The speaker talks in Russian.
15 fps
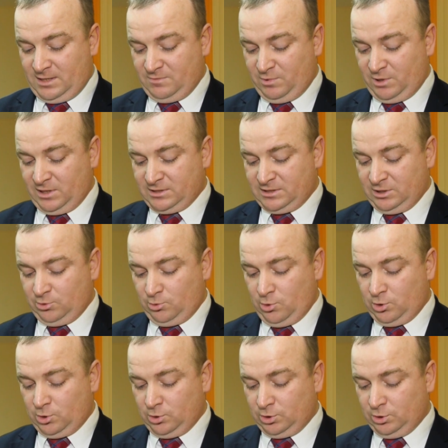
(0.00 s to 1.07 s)
избирательный
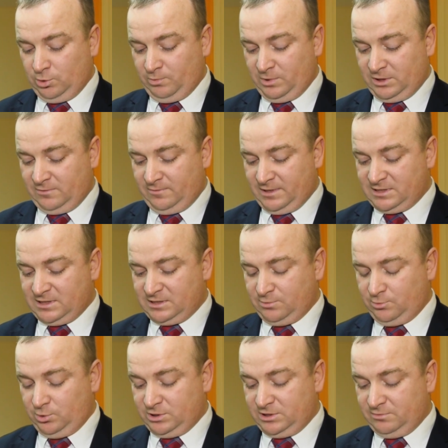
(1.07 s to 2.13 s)
округ номер
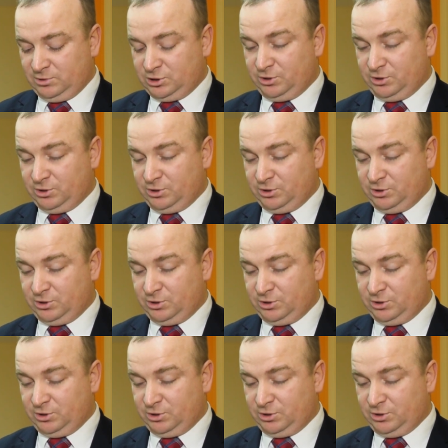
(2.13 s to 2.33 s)
28